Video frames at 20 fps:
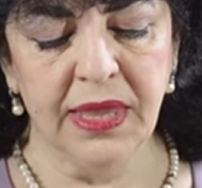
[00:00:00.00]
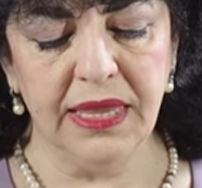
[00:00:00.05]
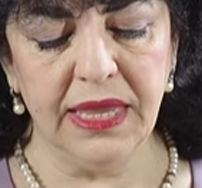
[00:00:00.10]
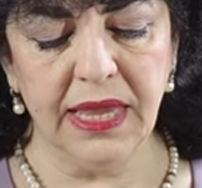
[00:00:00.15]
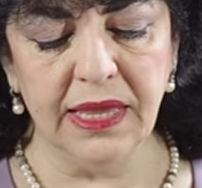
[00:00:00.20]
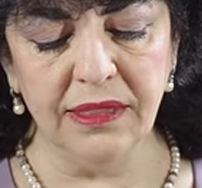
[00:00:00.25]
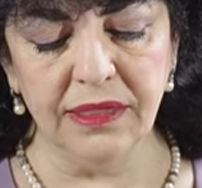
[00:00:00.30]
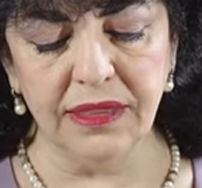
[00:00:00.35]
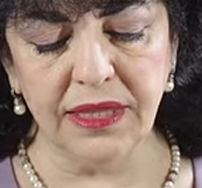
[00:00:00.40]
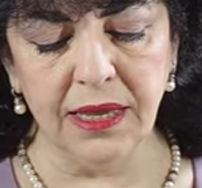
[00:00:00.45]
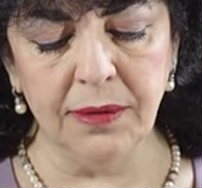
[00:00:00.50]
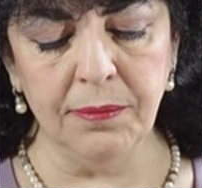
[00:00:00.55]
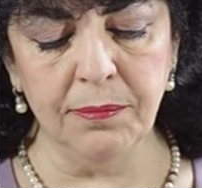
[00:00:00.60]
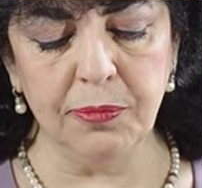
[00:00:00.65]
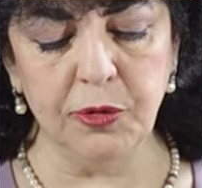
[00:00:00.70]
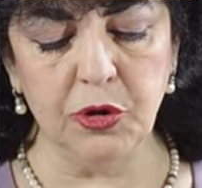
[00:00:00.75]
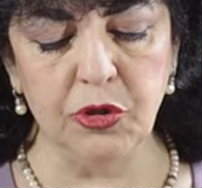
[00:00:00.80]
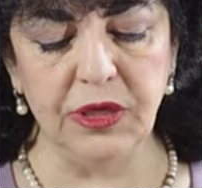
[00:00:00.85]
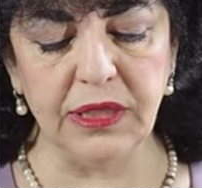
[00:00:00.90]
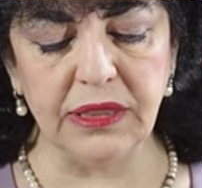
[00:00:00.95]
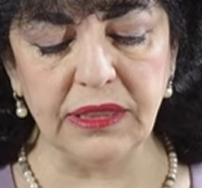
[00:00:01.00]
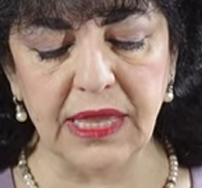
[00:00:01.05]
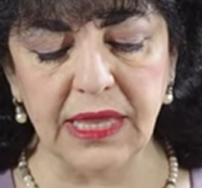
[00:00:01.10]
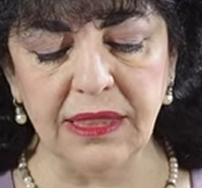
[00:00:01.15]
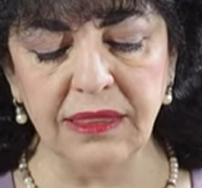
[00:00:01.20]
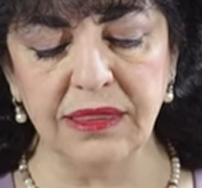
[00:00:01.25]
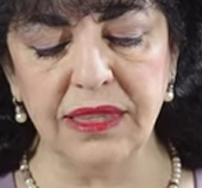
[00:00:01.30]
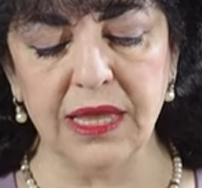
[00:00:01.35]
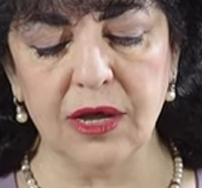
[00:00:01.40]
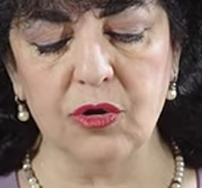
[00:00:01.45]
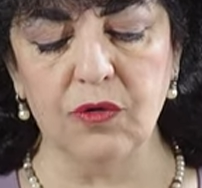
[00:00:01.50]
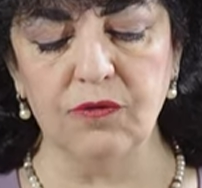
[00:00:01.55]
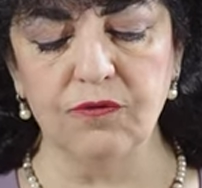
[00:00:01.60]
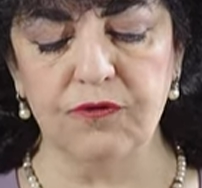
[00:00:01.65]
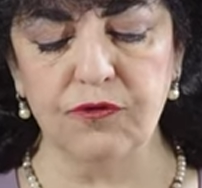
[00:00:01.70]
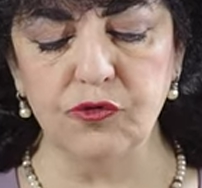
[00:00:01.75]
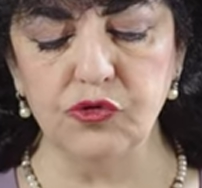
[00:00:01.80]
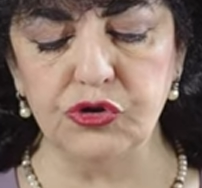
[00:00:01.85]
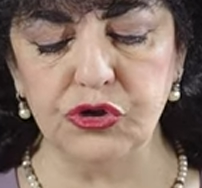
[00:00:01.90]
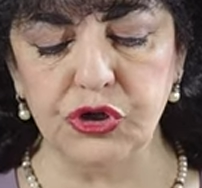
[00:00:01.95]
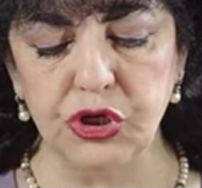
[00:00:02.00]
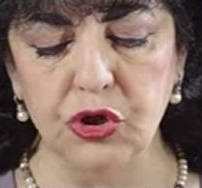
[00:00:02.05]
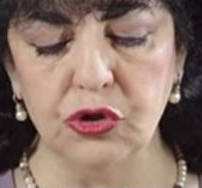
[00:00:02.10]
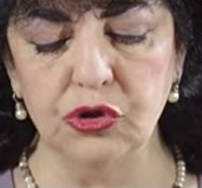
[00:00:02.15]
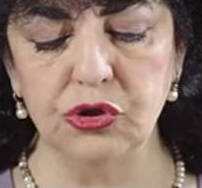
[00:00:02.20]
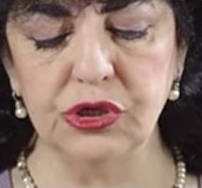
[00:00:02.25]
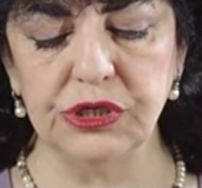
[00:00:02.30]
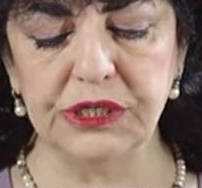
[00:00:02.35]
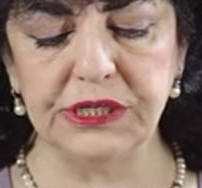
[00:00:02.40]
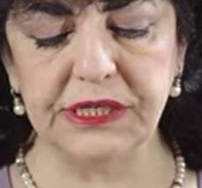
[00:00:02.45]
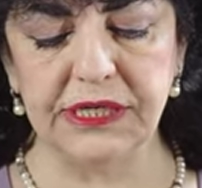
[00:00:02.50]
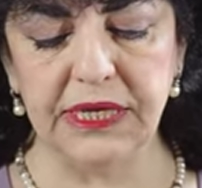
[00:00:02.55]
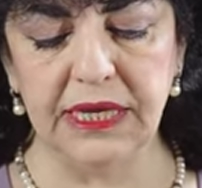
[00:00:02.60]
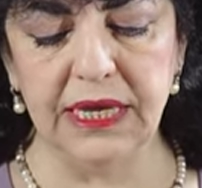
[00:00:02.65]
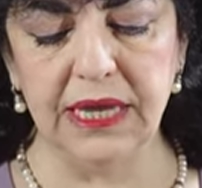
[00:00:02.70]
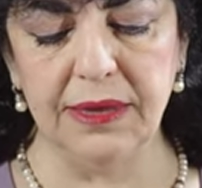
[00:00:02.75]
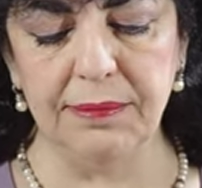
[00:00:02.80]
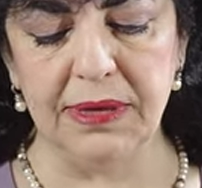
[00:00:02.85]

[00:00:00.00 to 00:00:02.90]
y en tiempos de tanta confusión sigue